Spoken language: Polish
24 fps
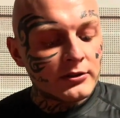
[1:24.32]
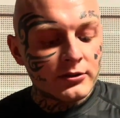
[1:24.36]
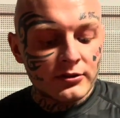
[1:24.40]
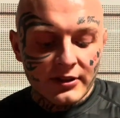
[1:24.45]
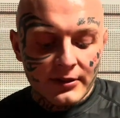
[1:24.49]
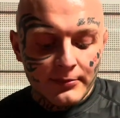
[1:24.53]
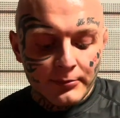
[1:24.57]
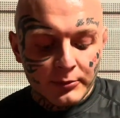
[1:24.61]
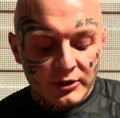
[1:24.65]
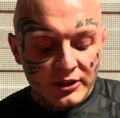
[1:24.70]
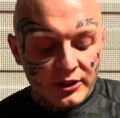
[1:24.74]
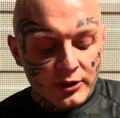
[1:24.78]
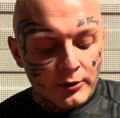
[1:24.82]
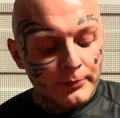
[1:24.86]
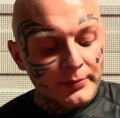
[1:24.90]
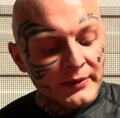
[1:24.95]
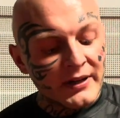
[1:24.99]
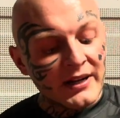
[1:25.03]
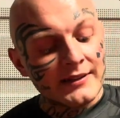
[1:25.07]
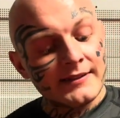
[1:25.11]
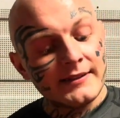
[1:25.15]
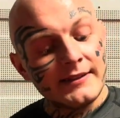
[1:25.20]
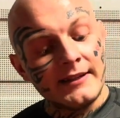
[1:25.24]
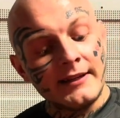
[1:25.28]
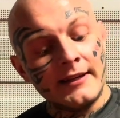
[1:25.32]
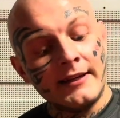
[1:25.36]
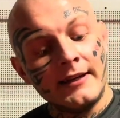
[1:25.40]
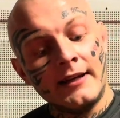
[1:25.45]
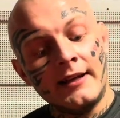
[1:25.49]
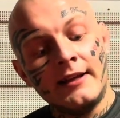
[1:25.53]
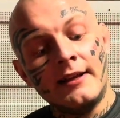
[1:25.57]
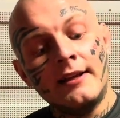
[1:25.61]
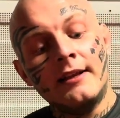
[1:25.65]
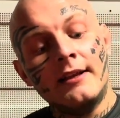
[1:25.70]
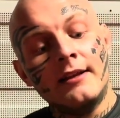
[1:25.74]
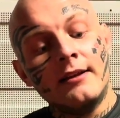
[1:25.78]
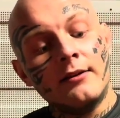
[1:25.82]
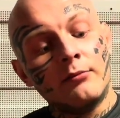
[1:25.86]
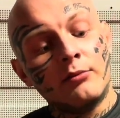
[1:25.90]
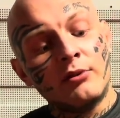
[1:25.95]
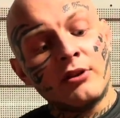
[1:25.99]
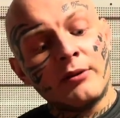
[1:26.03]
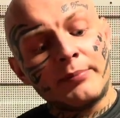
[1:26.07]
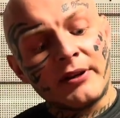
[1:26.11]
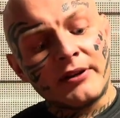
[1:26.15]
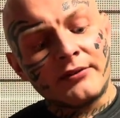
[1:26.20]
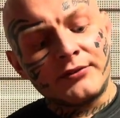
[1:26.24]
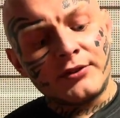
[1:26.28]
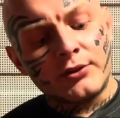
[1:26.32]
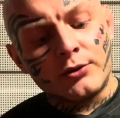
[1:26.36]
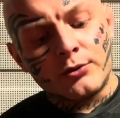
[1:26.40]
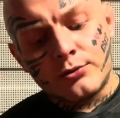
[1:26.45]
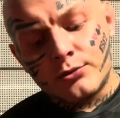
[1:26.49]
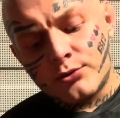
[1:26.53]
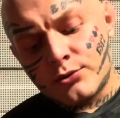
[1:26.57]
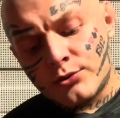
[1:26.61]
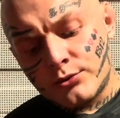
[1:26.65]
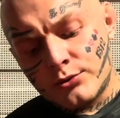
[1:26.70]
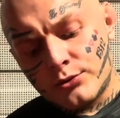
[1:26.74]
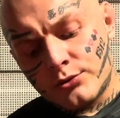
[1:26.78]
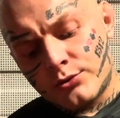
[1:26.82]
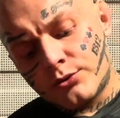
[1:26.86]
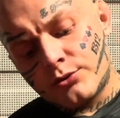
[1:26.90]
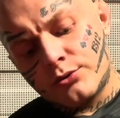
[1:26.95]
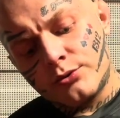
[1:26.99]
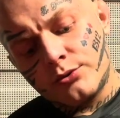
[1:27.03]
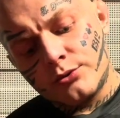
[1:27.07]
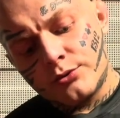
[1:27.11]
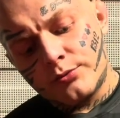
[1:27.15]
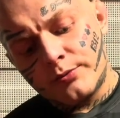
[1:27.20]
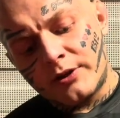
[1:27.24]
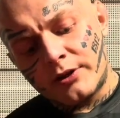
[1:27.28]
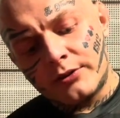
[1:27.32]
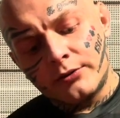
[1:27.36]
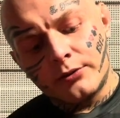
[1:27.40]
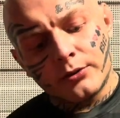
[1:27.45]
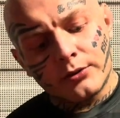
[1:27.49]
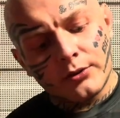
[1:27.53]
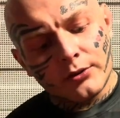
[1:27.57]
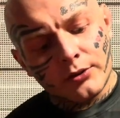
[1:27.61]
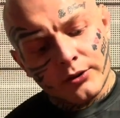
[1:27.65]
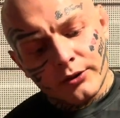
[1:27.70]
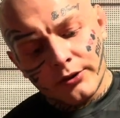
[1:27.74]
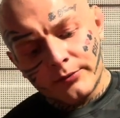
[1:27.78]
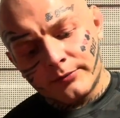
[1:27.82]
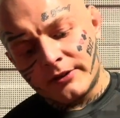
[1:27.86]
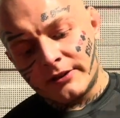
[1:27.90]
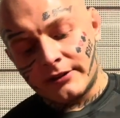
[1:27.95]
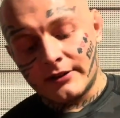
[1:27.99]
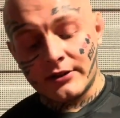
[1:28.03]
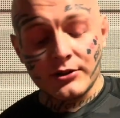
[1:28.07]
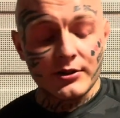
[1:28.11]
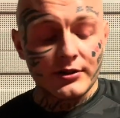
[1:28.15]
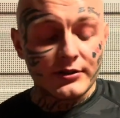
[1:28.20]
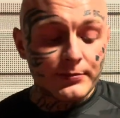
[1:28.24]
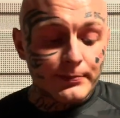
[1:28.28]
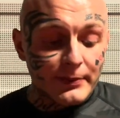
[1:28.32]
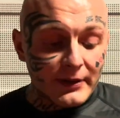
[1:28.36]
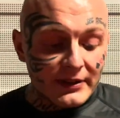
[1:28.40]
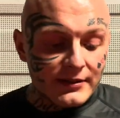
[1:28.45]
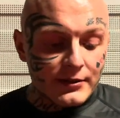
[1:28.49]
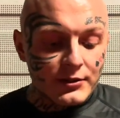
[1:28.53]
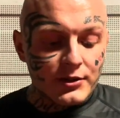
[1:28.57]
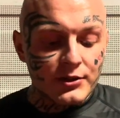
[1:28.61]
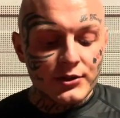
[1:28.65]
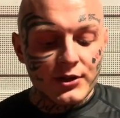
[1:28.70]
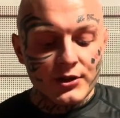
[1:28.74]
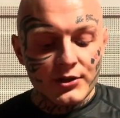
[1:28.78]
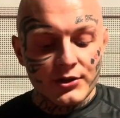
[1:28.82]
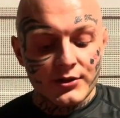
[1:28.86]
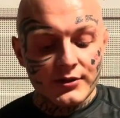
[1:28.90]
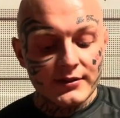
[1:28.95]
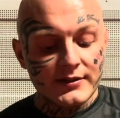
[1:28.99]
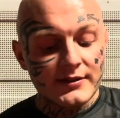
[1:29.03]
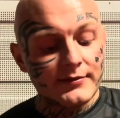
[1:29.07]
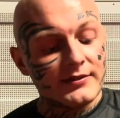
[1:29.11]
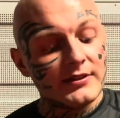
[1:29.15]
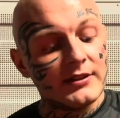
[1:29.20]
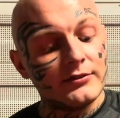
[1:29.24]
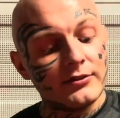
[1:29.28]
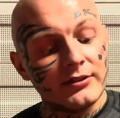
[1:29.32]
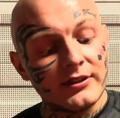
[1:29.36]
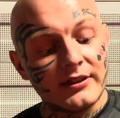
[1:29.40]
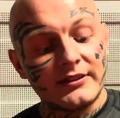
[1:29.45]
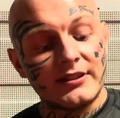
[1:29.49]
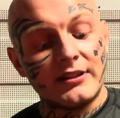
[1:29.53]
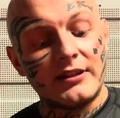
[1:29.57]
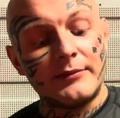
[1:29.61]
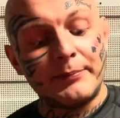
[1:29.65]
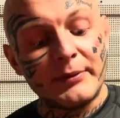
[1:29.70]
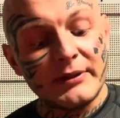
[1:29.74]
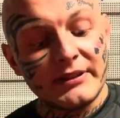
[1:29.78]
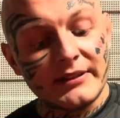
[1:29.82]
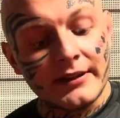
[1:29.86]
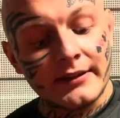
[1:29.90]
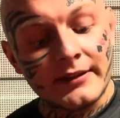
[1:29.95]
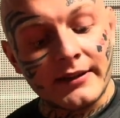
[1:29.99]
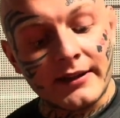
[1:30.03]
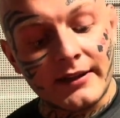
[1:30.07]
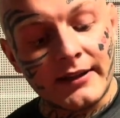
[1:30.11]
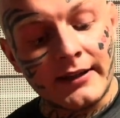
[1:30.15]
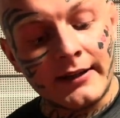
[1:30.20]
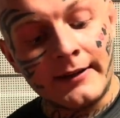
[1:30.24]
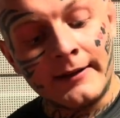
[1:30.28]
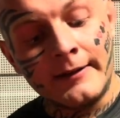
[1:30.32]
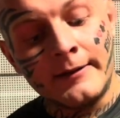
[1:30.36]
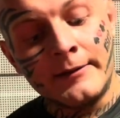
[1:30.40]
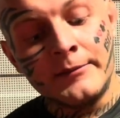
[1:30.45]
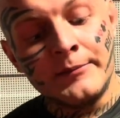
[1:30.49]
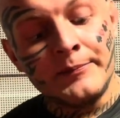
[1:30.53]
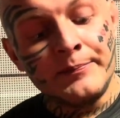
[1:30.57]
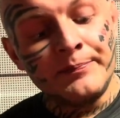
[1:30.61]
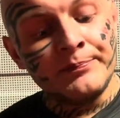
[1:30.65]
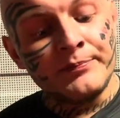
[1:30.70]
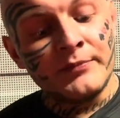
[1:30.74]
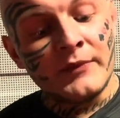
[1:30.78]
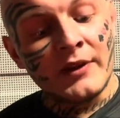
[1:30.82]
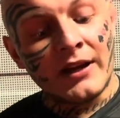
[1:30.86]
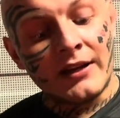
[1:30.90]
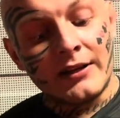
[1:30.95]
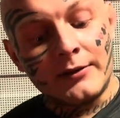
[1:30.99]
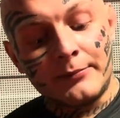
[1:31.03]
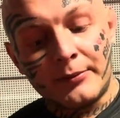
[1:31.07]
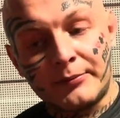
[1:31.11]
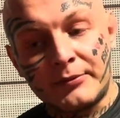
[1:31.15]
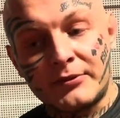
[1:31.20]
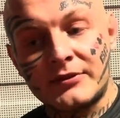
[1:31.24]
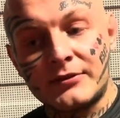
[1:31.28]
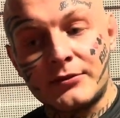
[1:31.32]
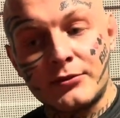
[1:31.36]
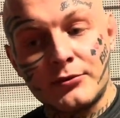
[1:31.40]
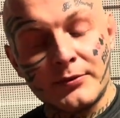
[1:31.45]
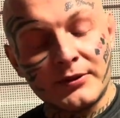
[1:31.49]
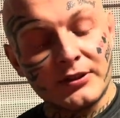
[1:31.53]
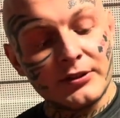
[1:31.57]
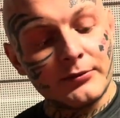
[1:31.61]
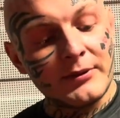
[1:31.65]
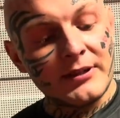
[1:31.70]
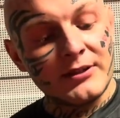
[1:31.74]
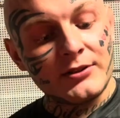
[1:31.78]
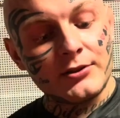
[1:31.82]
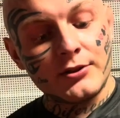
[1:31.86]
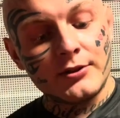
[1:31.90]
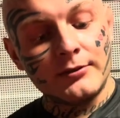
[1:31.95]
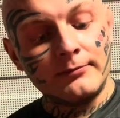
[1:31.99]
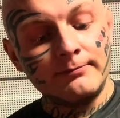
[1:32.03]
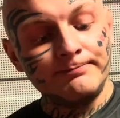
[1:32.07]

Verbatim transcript: tutaj po tej operacji, bo naprawdę już, już, już mnie nurtują, znaczy bardzo się cieszę ze względu na tyle pytań, ale, ale po prostu już mnie to męczy.